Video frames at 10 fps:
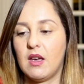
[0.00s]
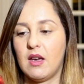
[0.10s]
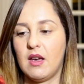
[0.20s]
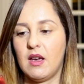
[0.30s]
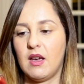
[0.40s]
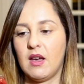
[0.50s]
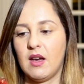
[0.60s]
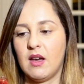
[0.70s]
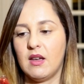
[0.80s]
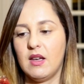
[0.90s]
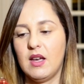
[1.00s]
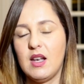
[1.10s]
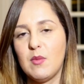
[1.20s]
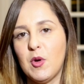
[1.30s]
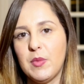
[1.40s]
É,
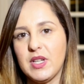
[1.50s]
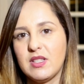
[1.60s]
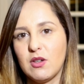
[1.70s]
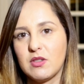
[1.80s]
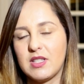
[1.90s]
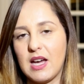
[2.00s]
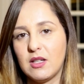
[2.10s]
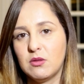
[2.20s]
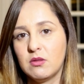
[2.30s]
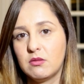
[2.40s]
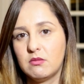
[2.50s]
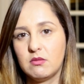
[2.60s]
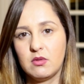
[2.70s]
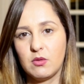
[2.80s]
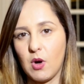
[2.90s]
ele é bom para ser usado
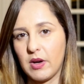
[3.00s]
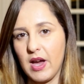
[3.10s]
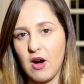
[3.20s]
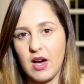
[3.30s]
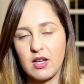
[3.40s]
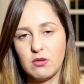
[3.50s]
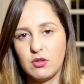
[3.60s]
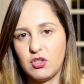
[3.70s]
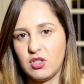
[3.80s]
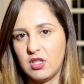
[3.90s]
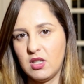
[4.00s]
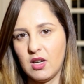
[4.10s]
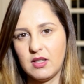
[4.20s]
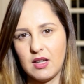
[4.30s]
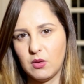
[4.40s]
qualquer hora do
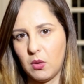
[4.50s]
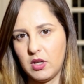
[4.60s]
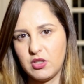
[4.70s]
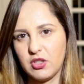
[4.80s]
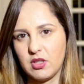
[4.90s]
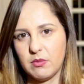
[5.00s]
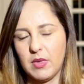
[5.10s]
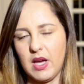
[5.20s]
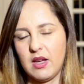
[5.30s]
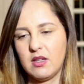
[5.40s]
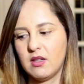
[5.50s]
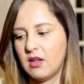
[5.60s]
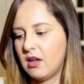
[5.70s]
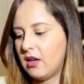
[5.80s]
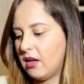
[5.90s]
dia, da noite também.
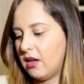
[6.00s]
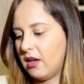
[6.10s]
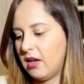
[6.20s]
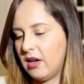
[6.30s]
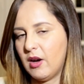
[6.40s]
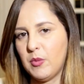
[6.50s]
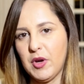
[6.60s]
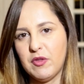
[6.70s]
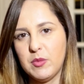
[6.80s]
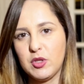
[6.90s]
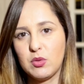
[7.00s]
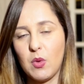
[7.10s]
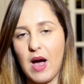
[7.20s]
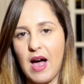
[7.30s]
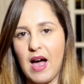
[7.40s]
É um perfume
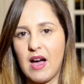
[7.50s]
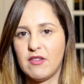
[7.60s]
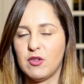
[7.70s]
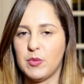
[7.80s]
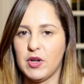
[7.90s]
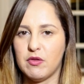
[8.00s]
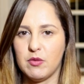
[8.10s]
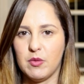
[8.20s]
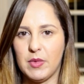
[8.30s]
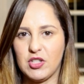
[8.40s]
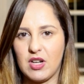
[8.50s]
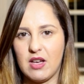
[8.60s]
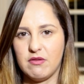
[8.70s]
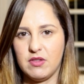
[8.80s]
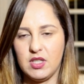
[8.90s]
suave, um perfume mais
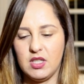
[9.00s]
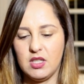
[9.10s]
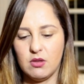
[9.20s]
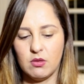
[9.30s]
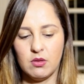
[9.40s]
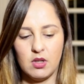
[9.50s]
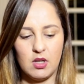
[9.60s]
levinho.